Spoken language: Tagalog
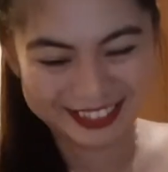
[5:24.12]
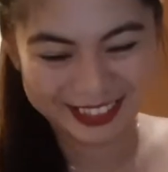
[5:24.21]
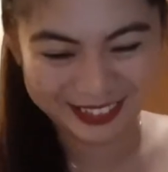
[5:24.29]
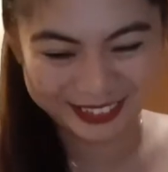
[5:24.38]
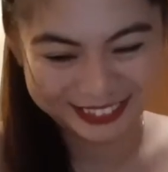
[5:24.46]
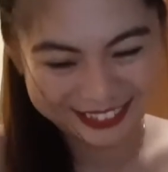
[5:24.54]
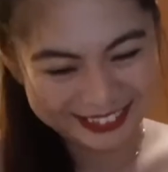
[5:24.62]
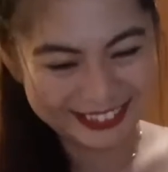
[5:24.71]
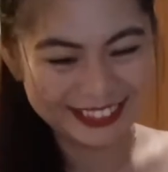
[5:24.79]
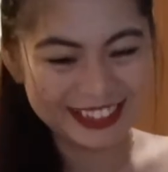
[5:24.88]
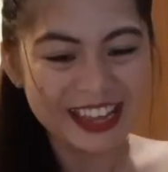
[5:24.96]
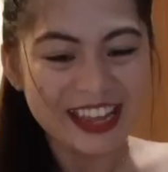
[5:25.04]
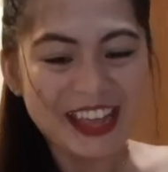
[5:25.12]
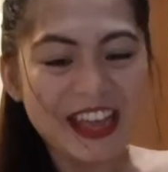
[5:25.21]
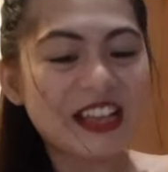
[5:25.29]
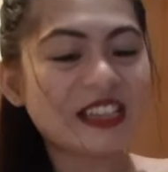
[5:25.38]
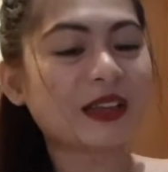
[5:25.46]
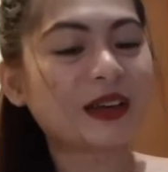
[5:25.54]
Charot.
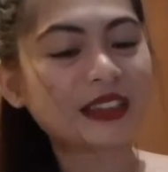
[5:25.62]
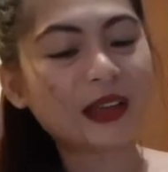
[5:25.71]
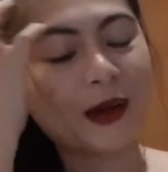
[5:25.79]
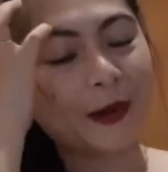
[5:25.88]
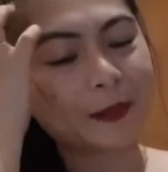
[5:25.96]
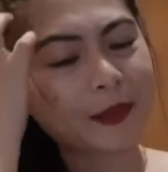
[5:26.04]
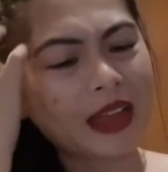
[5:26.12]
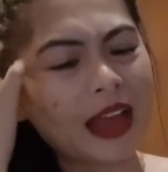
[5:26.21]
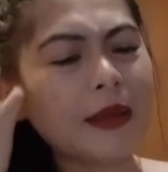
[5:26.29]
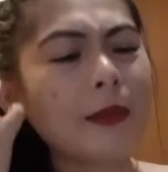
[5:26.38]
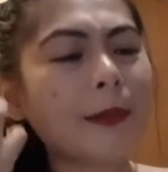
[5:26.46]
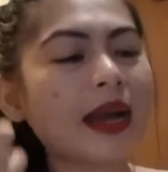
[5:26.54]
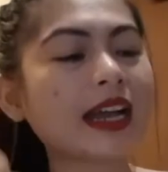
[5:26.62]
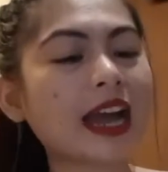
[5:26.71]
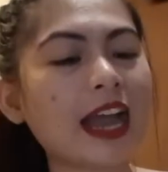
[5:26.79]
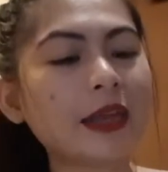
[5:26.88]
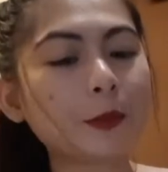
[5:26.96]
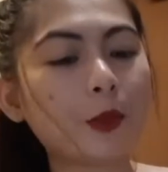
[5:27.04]
So, ito. Anong
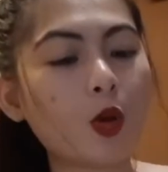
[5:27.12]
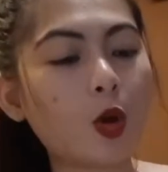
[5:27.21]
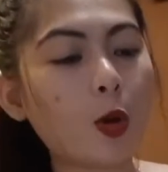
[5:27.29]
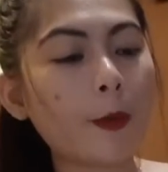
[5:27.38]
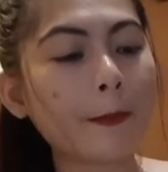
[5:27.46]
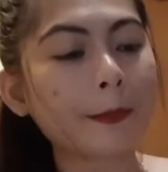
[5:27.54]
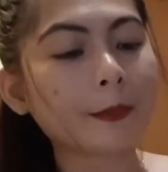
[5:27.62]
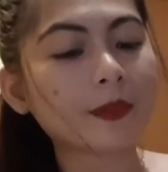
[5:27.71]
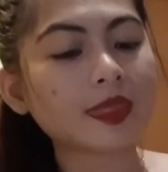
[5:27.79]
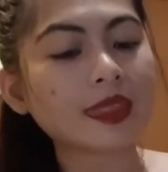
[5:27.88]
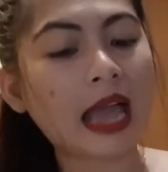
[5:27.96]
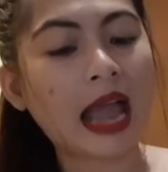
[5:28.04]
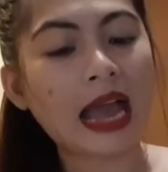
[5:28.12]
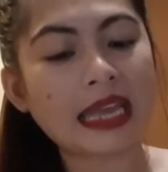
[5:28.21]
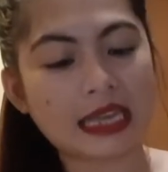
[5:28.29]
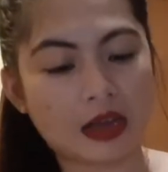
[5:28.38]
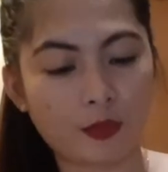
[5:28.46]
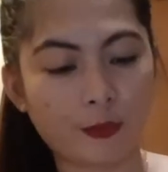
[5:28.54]
pagkain mo na
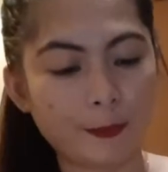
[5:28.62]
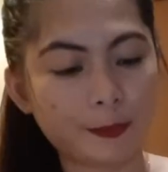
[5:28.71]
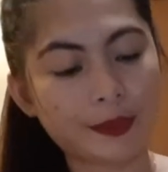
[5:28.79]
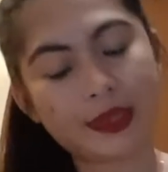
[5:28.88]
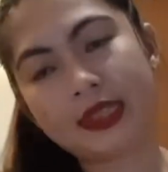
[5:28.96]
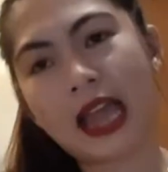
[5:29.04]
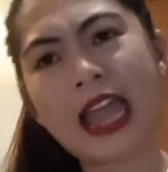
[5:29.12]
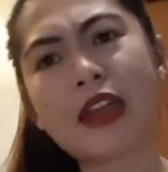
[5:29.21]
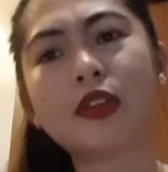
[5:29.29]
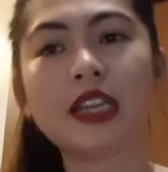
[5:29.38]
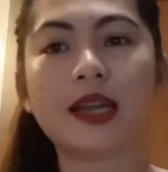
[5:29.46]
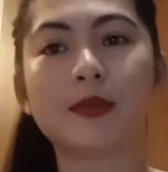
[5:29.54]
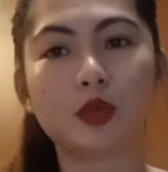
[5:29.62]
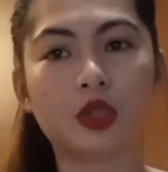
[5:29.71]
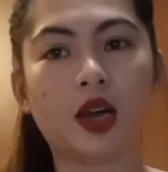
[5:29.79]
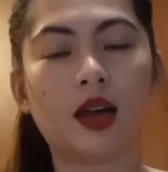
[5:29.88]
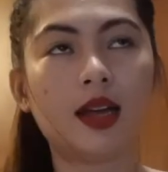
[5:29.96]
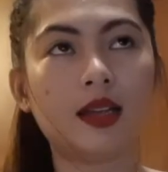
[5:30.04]
ayaw? Na ayaw nila
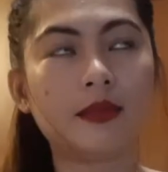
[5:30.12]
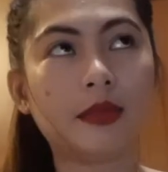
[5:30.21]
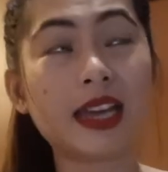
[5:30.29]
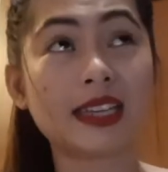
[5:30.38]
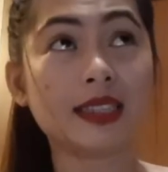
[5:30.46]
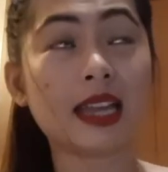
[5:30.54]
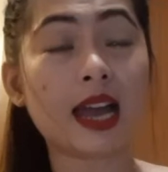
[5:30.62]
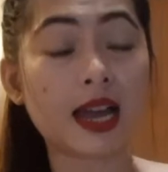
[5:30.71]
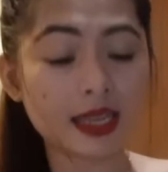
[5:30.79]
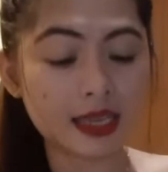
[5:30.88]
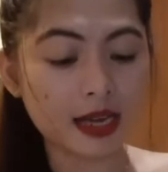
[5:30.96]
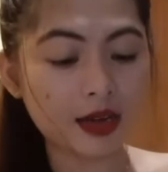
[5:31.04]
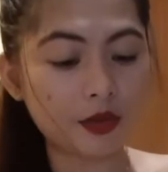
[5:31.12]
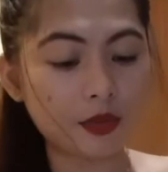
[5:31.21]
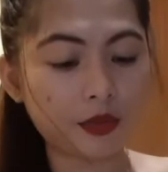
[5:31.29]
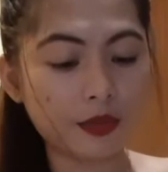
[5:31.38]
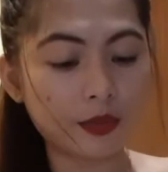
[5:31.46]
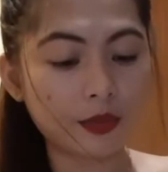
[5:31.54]
muna. Ay, na
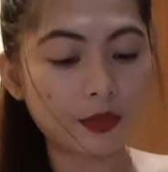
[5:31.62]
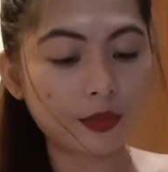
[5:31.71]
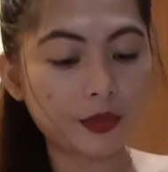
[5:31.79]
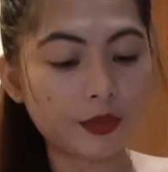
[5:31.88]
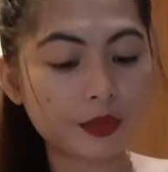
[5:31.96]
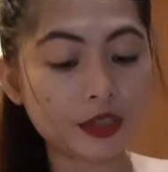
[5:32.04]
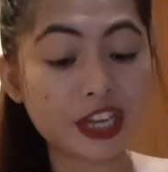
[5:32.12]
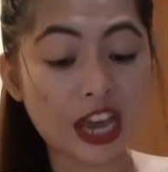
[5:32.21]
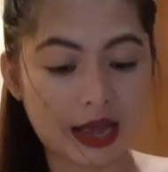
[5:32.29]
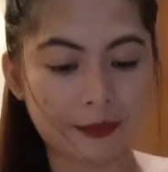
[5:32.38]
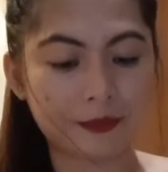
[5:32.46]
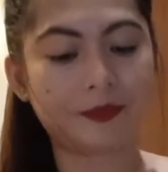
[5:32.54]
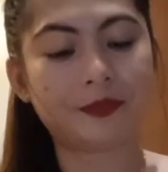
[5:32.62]
ayaw niya